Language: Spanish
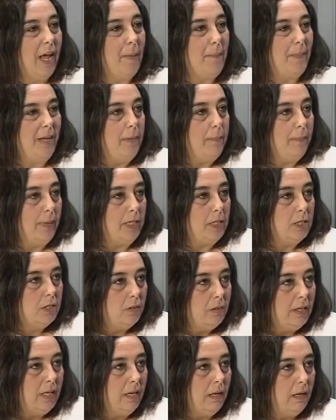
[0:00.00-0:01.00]
a mil
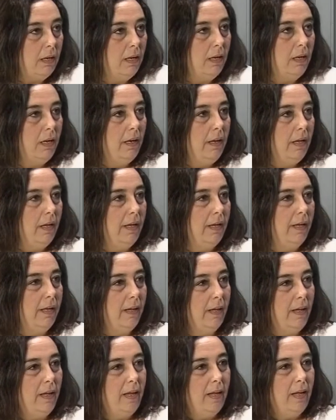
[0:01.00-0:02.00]
personas ¿eh?
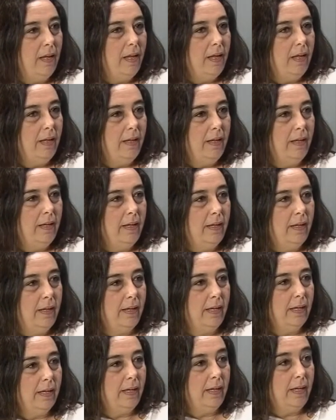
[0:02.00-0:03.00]

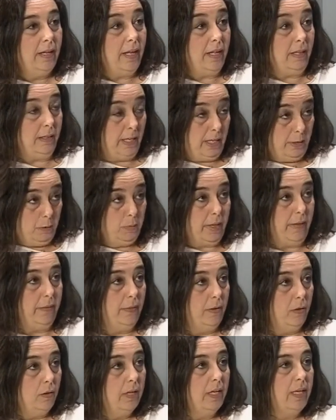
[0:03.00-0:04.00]
Eh, entre
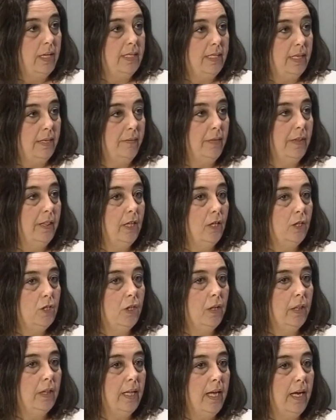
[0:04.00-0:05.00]
educación y servicios
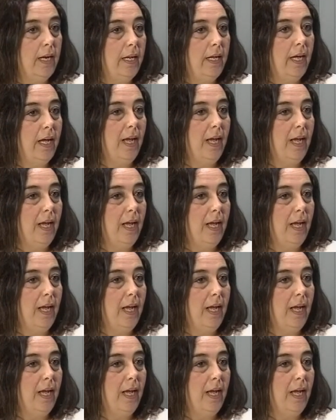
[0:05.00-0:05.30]
sociales,